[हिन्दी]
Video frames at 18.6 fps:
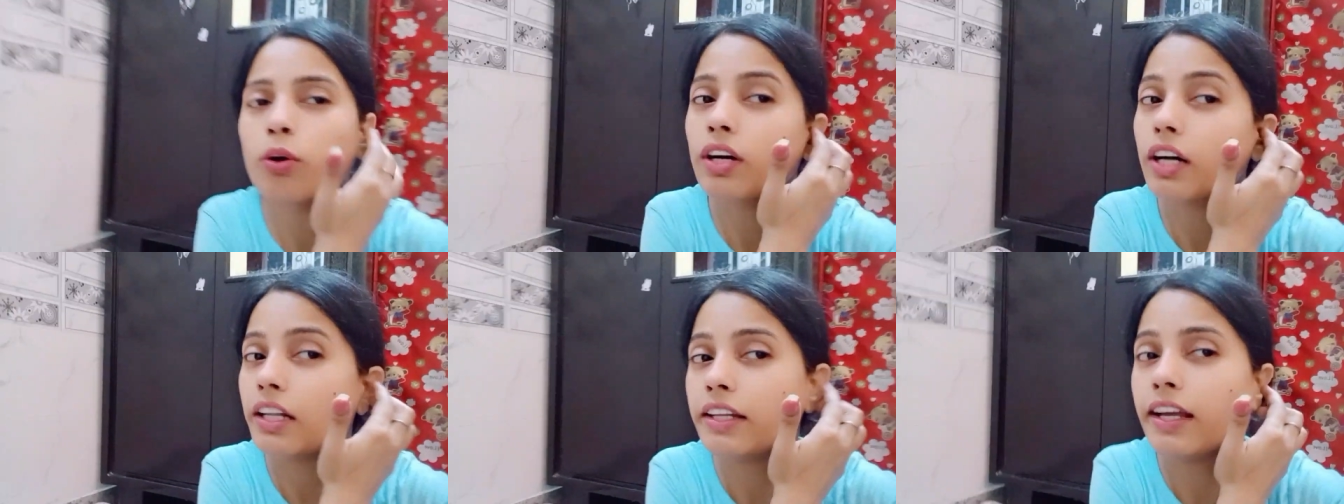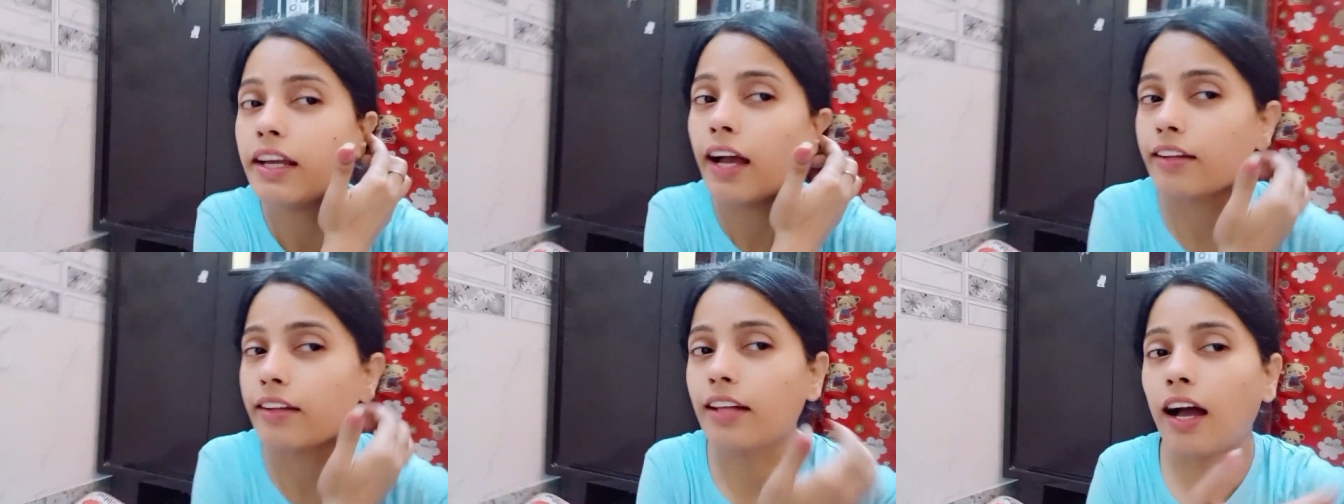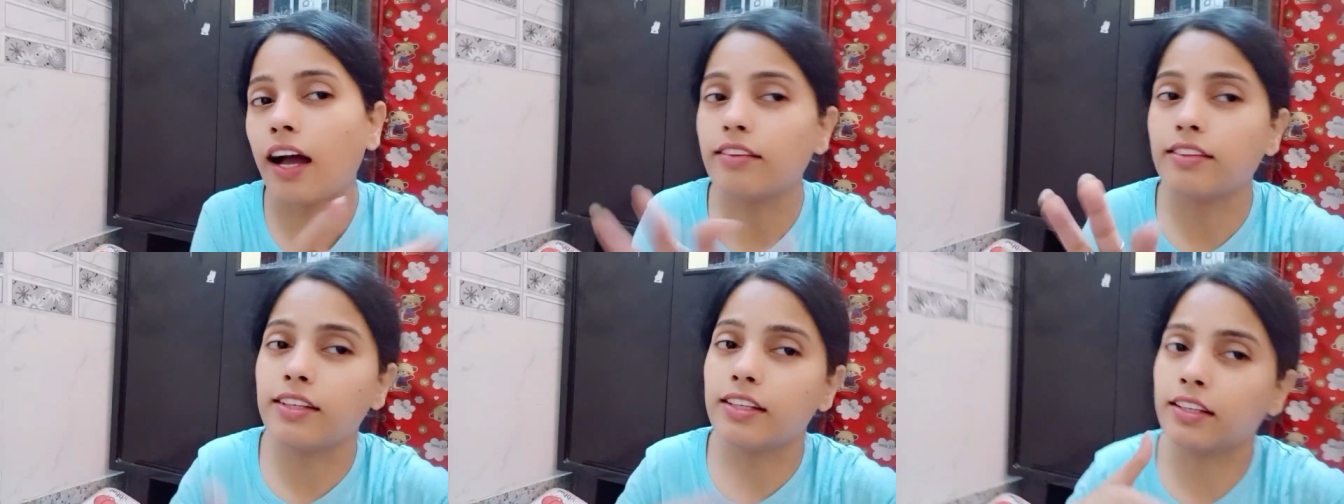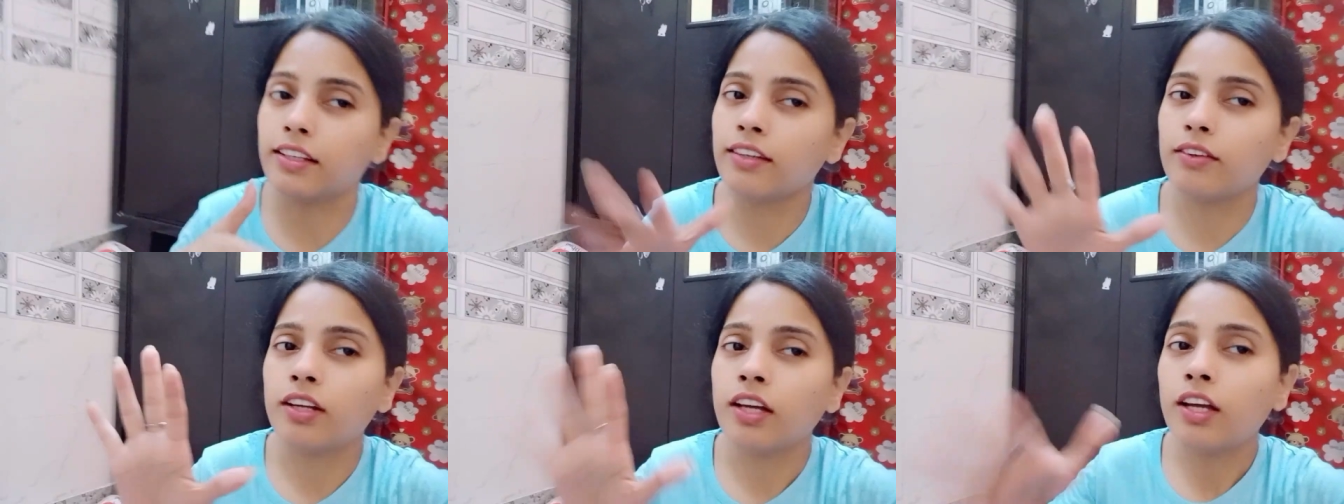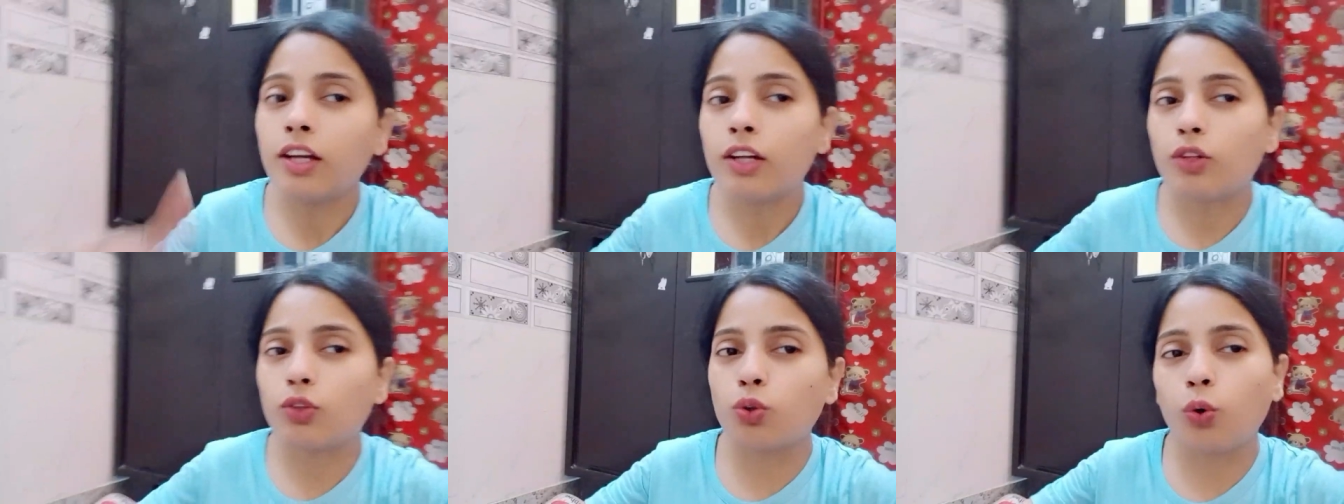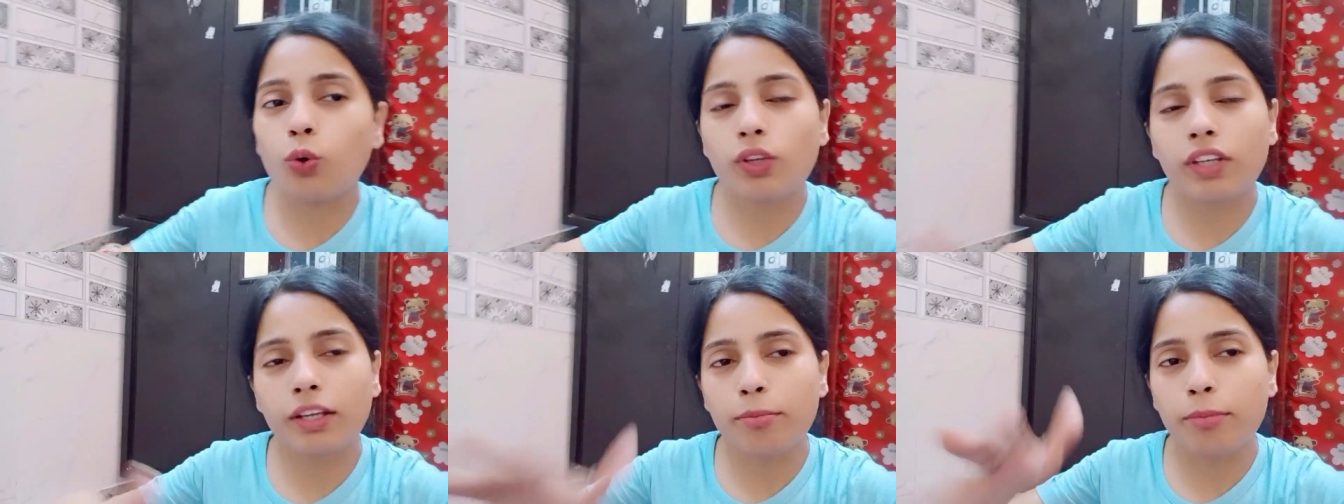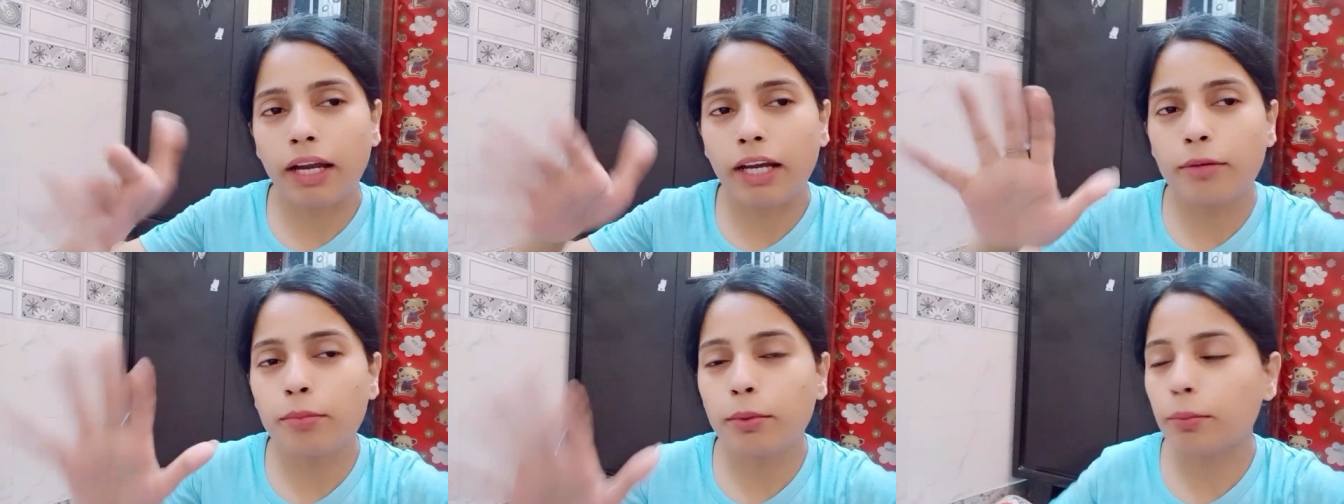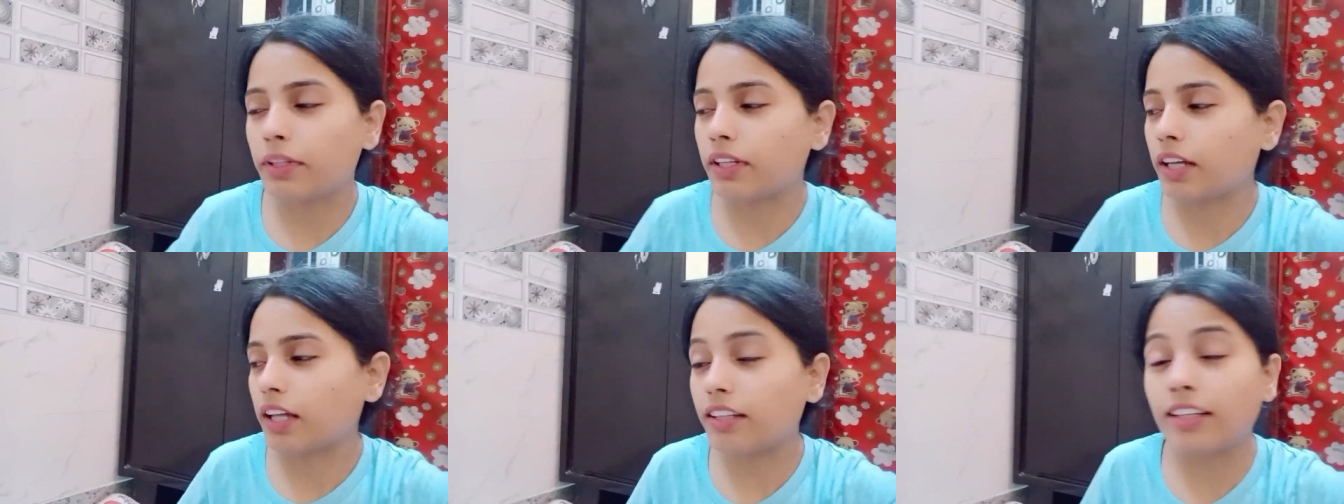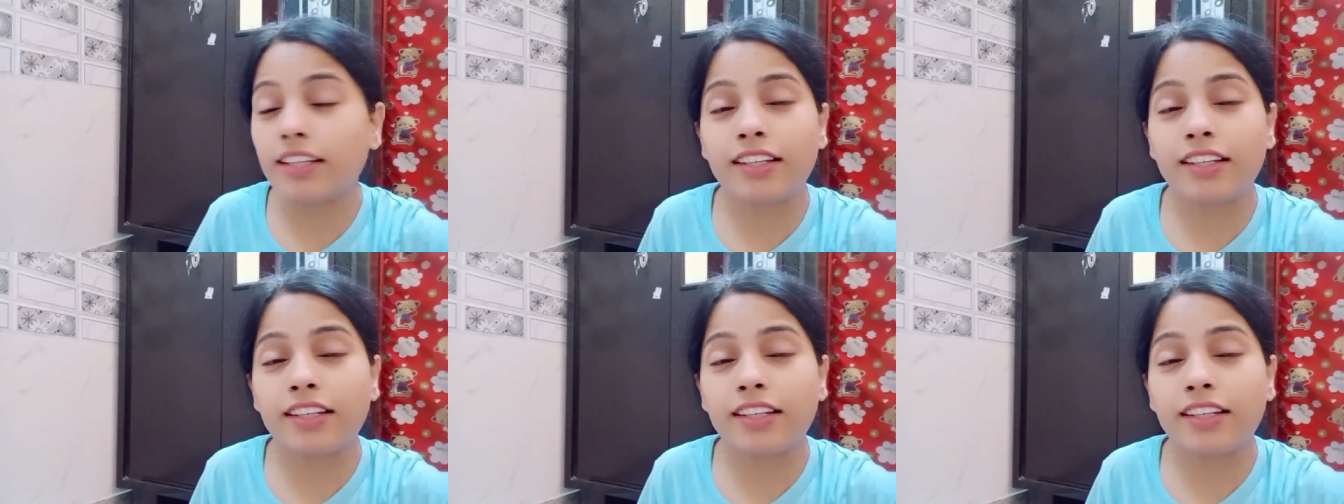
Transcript: और कल ही आया था आज ही दो की बैंड भी बजा दी